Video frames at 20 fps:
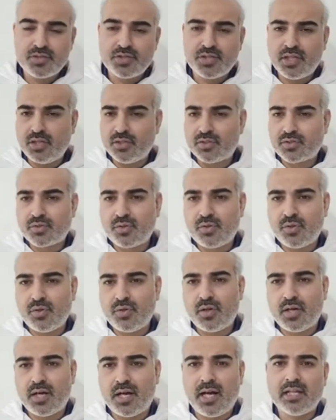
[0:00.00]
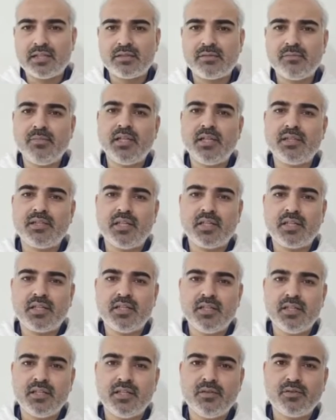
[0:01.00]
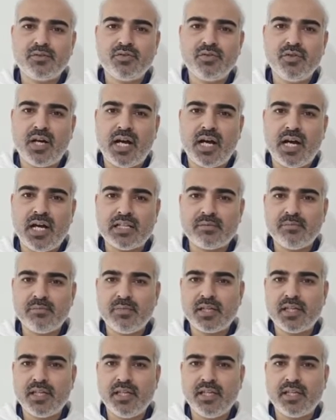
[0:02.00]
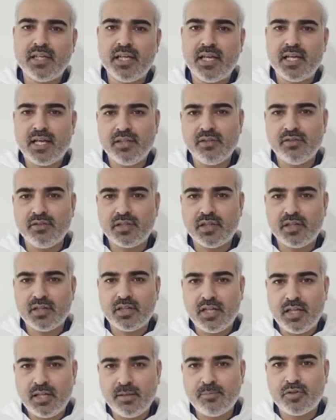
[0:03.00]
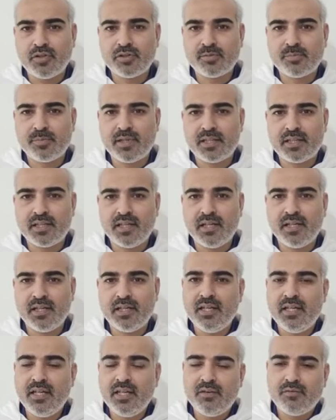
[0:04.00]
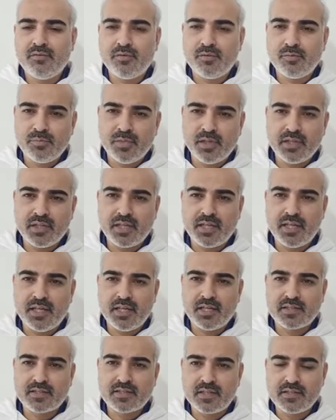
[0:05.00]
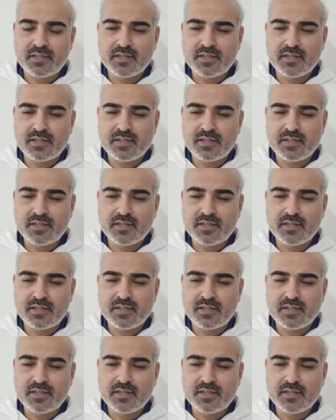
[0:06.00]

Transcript: యొక్క విలువను అర్థం చేసుకోవాలి అప్పుడే ధన్యవాదాలు చెప్పగలుగుతూ ఉంటాం